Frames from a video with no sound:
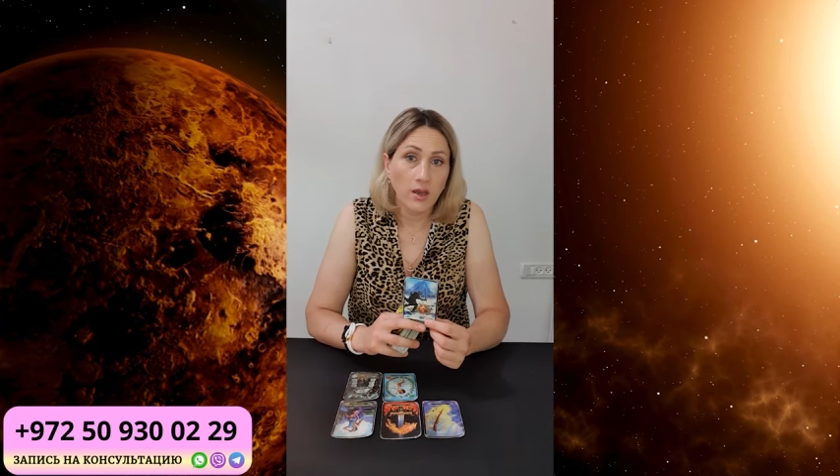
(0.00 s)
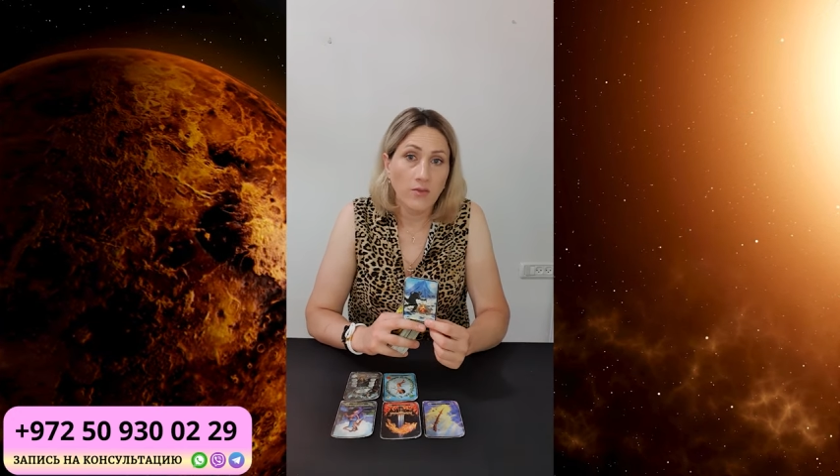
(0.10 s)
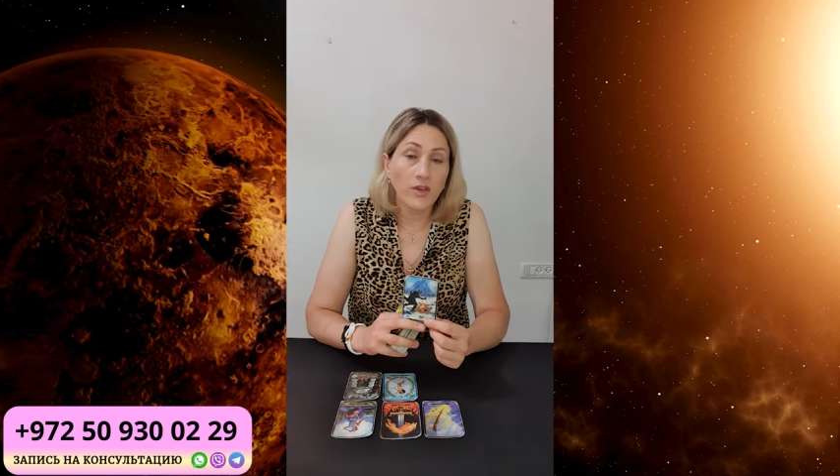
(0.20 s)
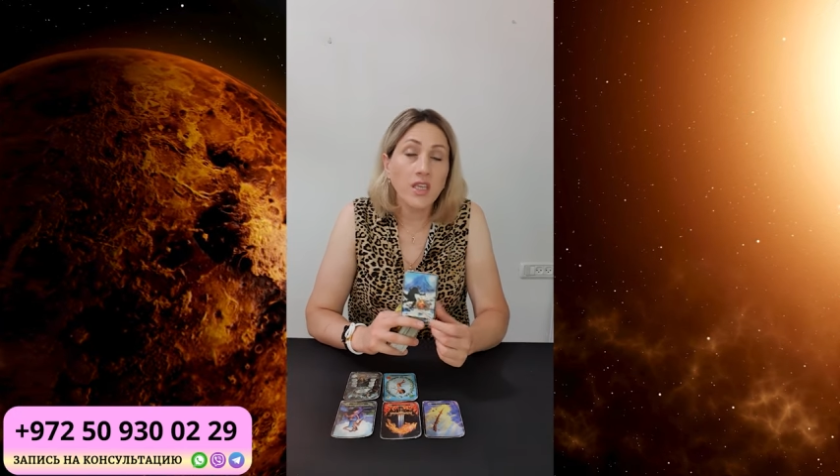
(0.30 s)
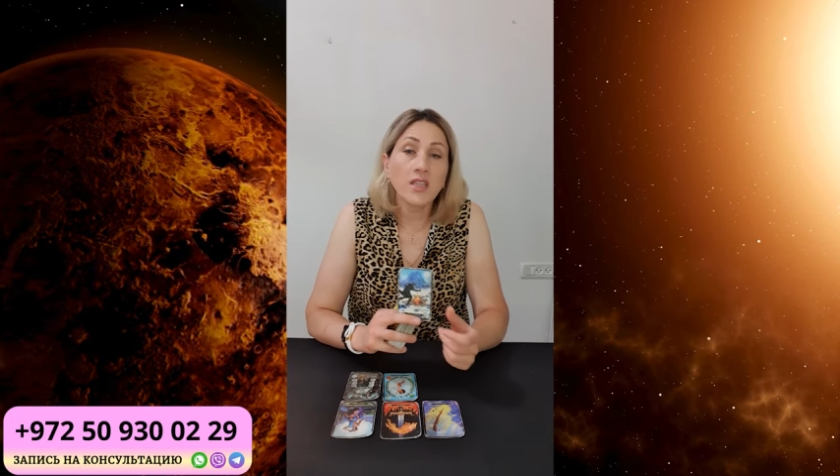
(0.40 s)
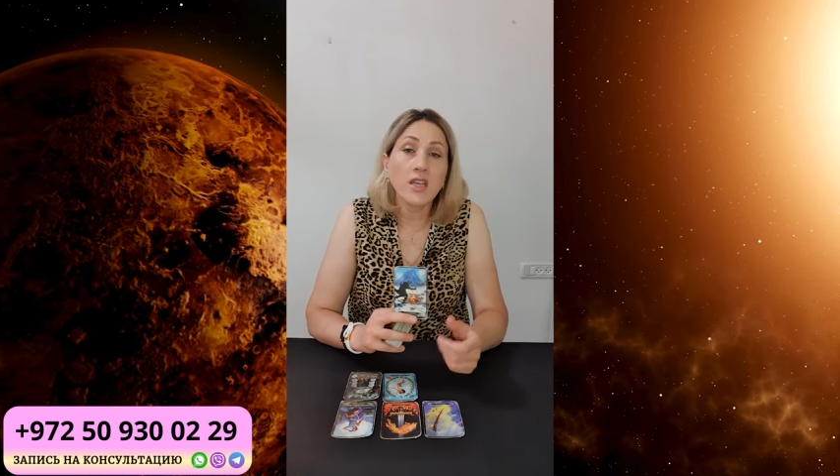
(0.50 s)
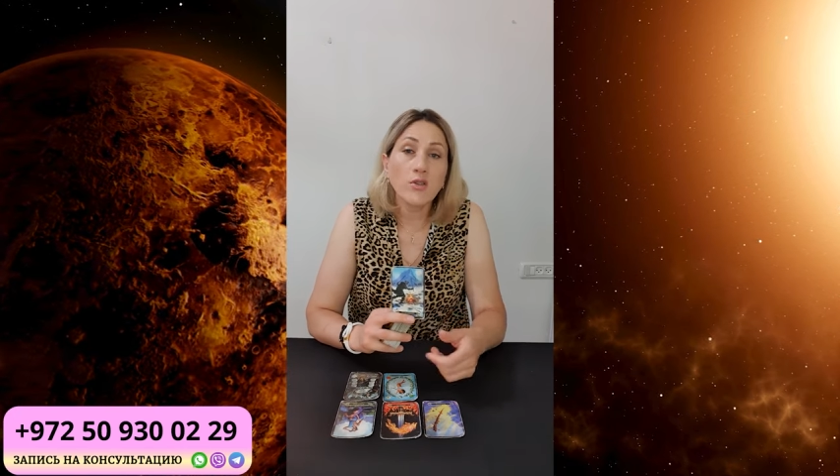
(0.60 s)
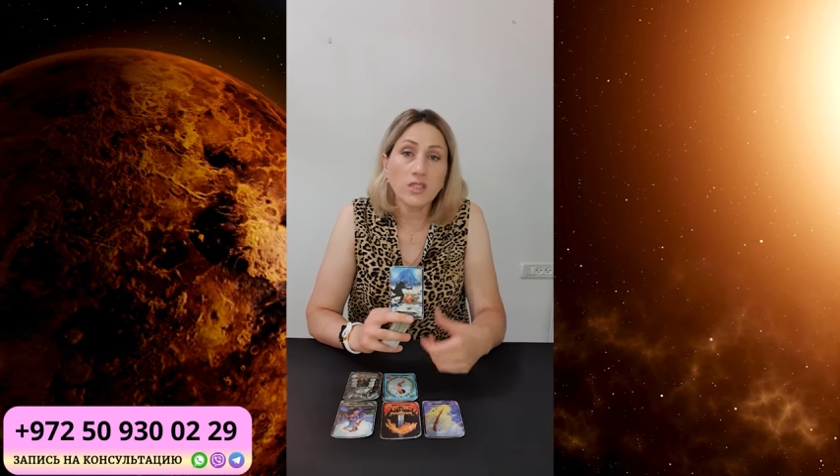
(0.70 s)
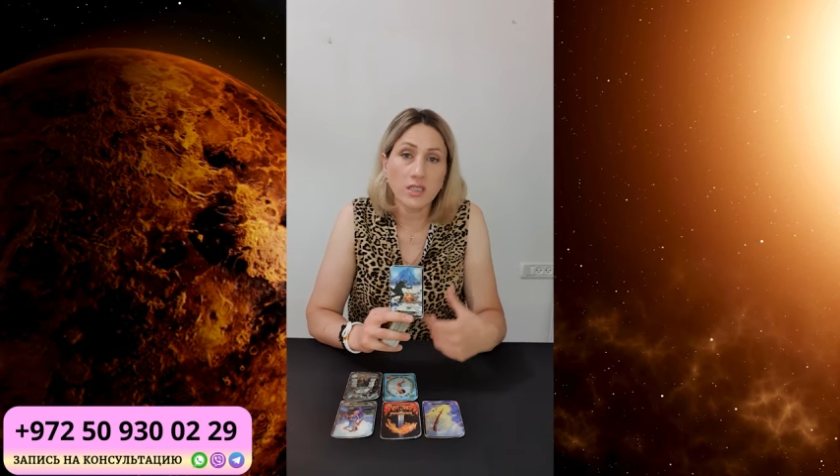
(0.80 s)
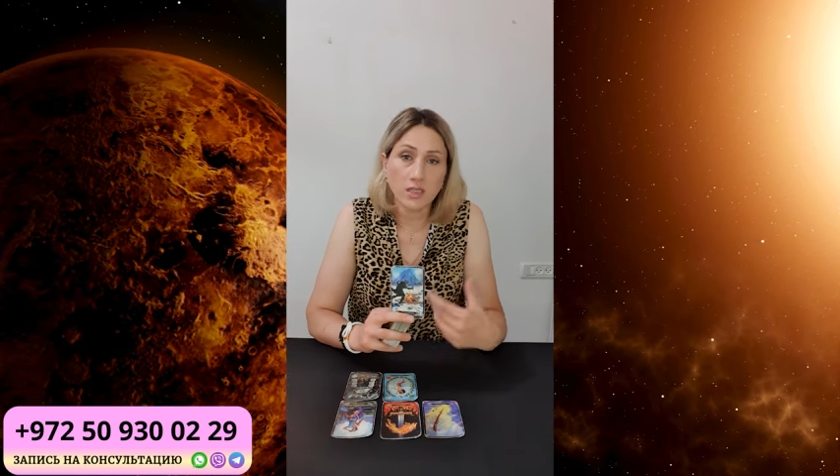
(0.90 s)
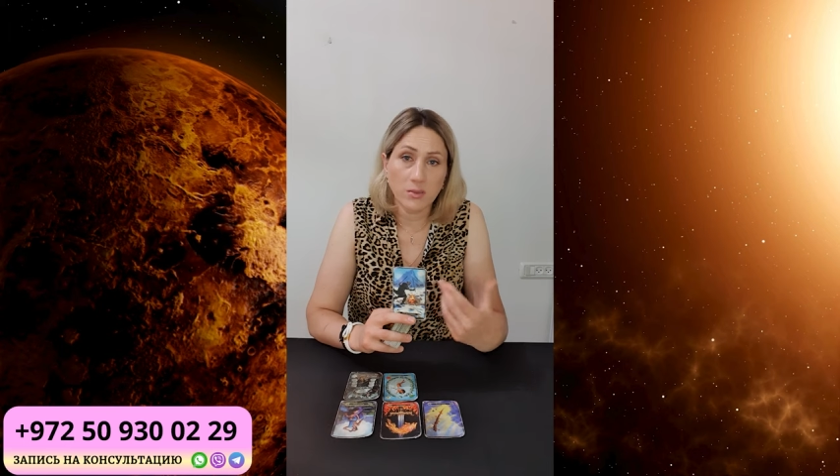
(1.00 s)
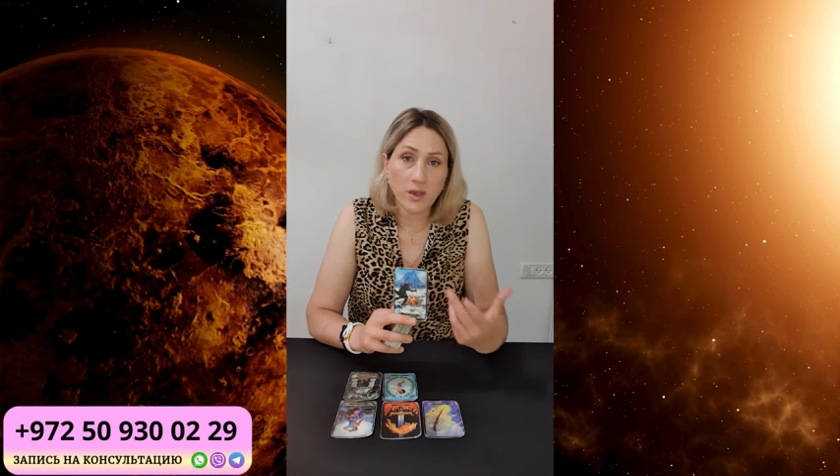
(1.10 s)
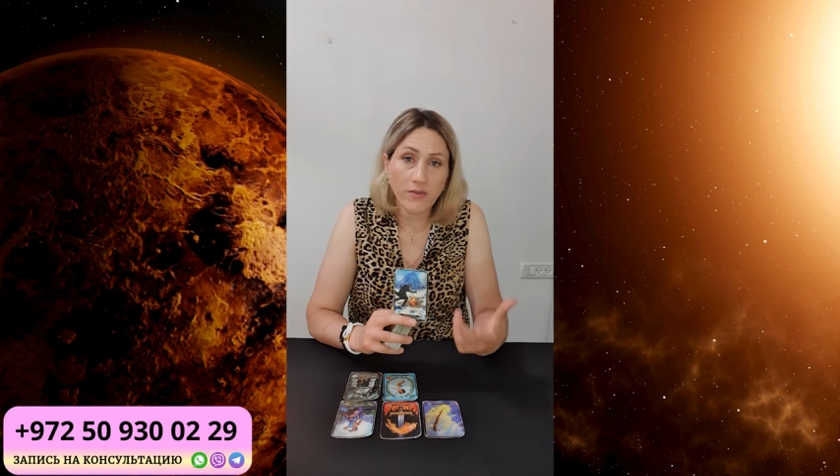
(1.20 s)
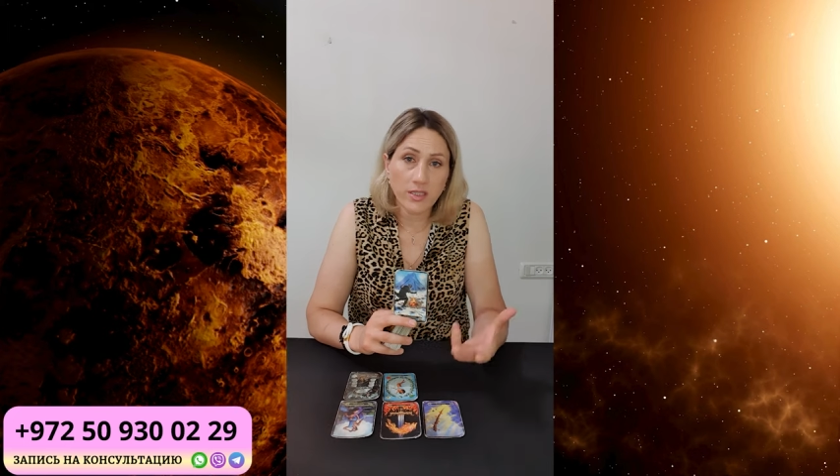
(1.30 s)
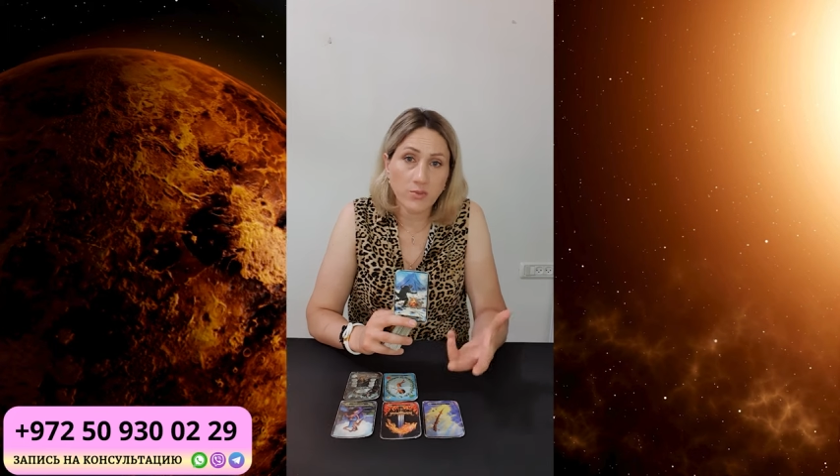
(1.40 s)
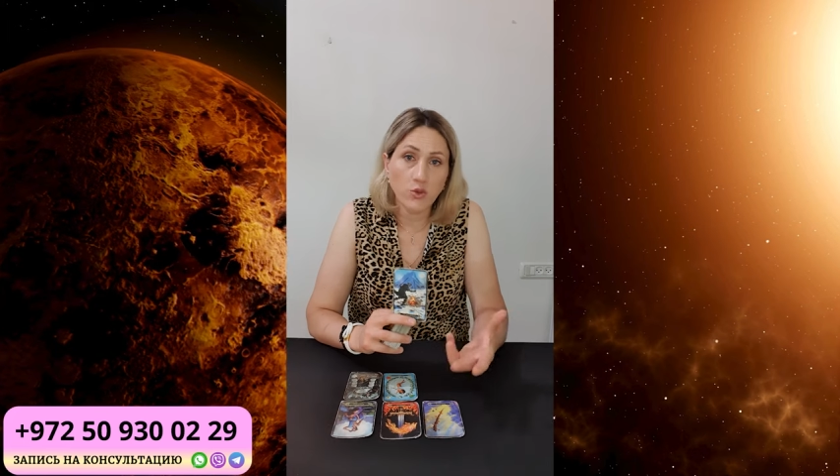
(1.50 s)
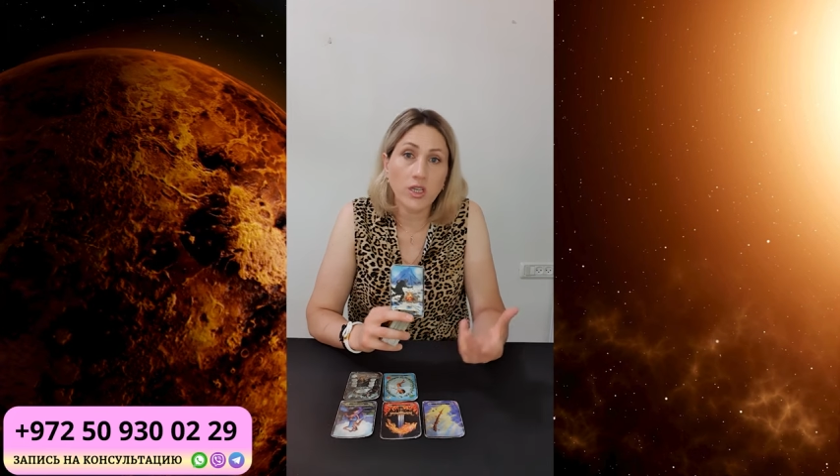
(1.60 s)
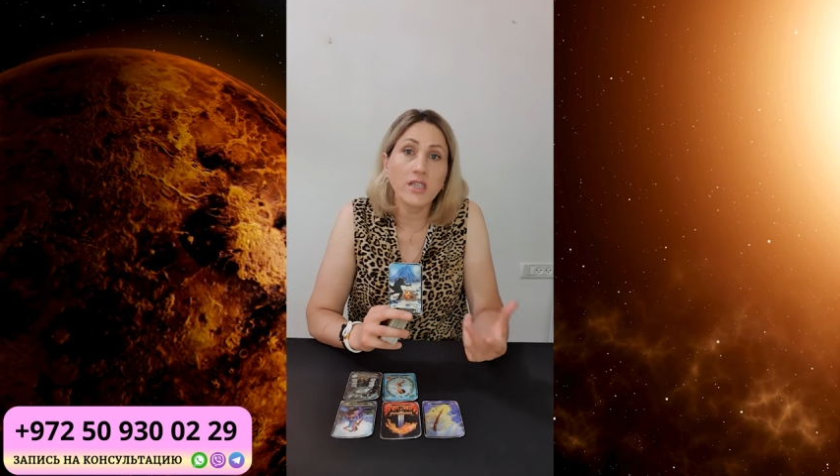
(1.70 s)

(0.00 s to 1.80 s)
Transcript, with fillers: вы не даете себе возможность,